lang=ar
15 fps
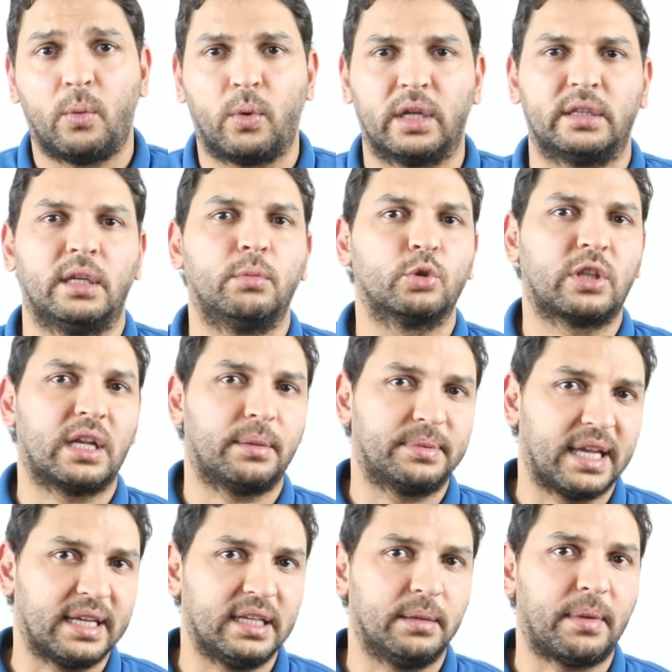وقدموا طلب
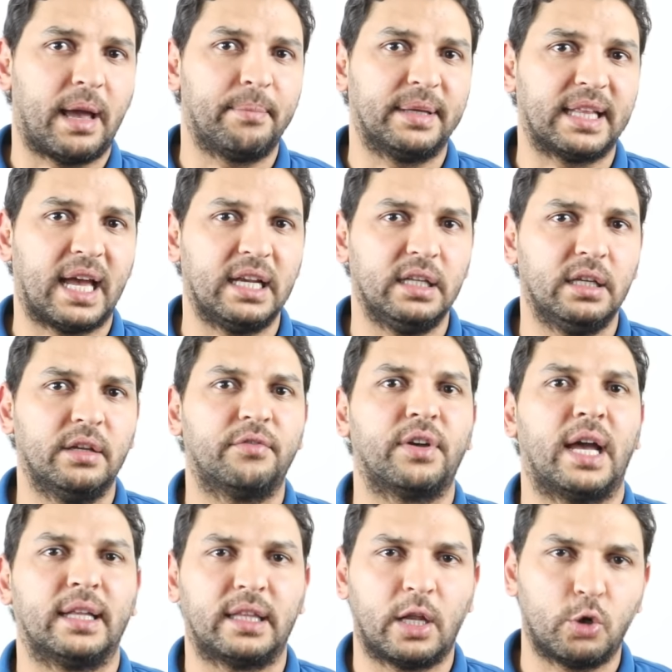تاني لمحمد علي
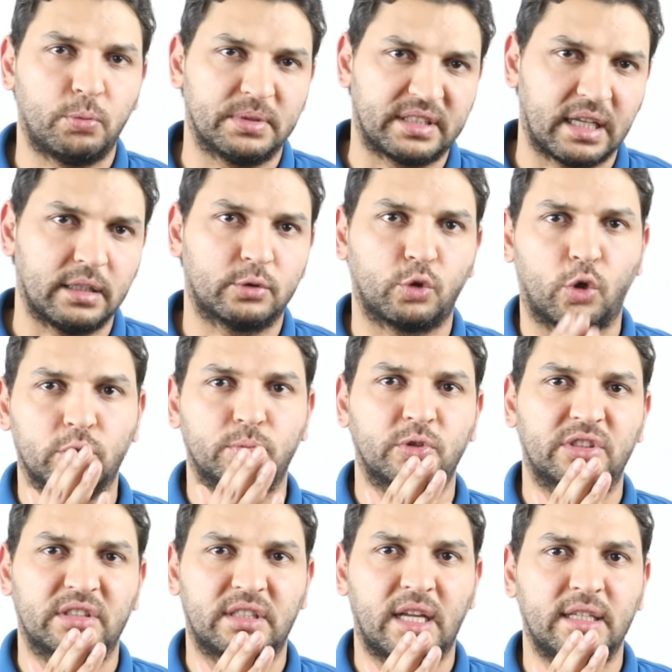فأهدى لهم مسلة
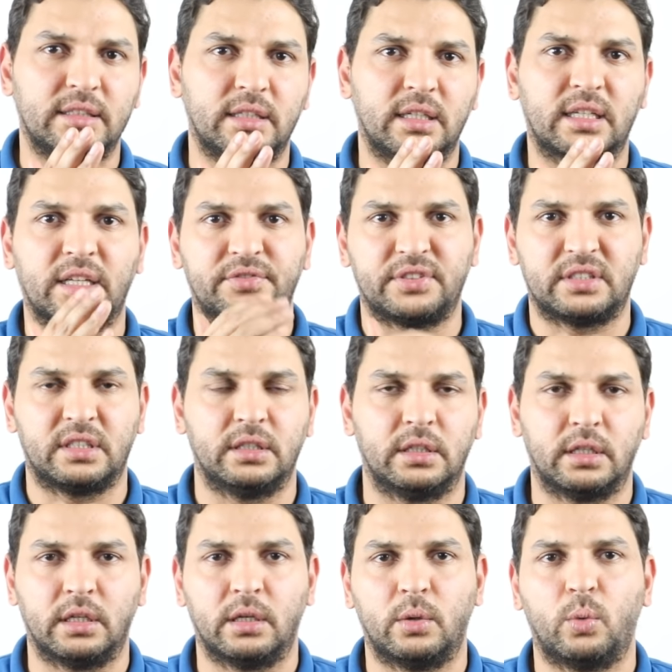تحتمس الثالث اللي كانت في
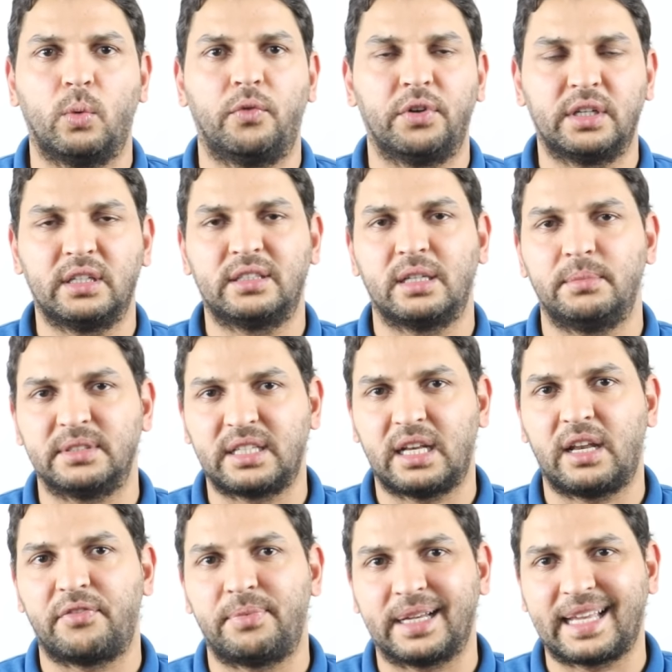اسكندرية وفضلت
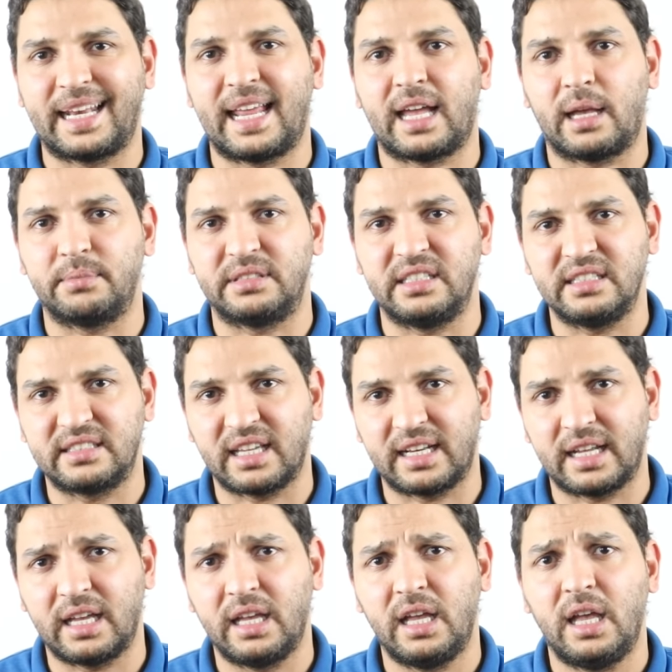المسلة في مكانها 50
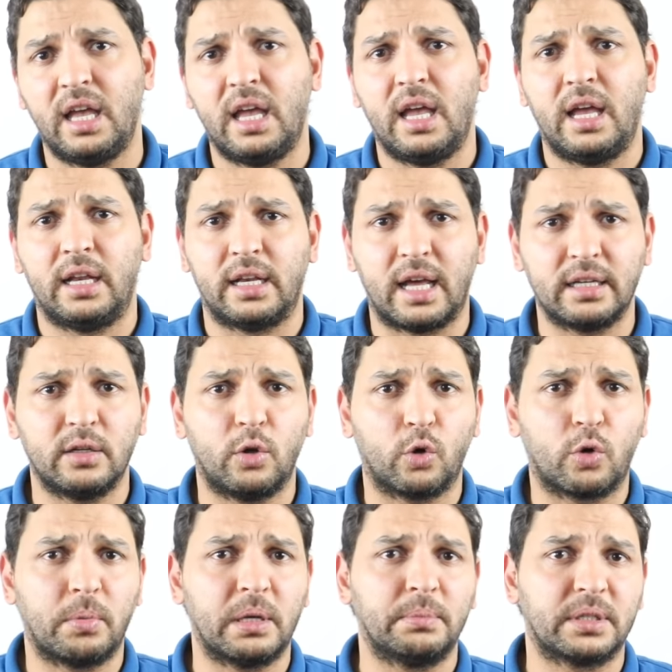سنة لأن
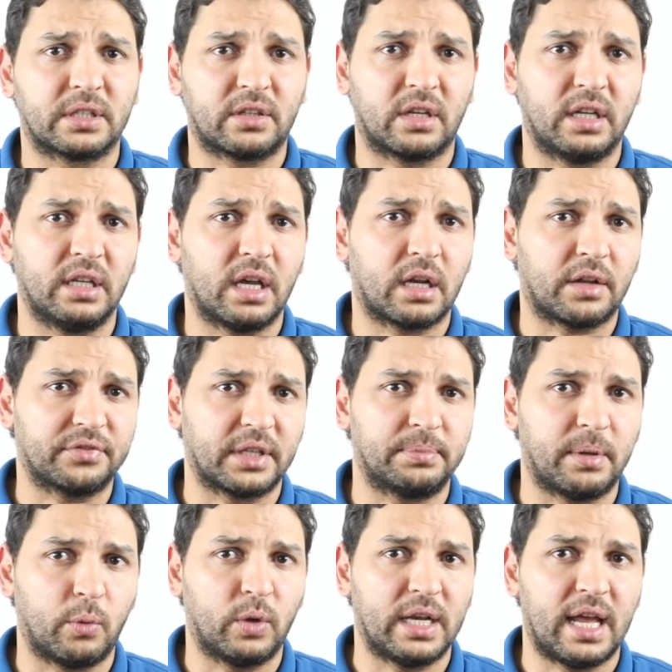الحكومة البريطانية
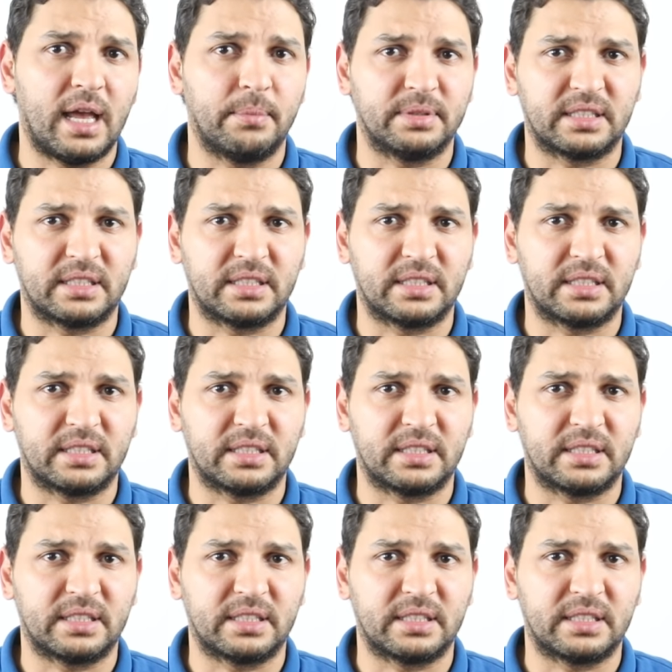رفضت تمولها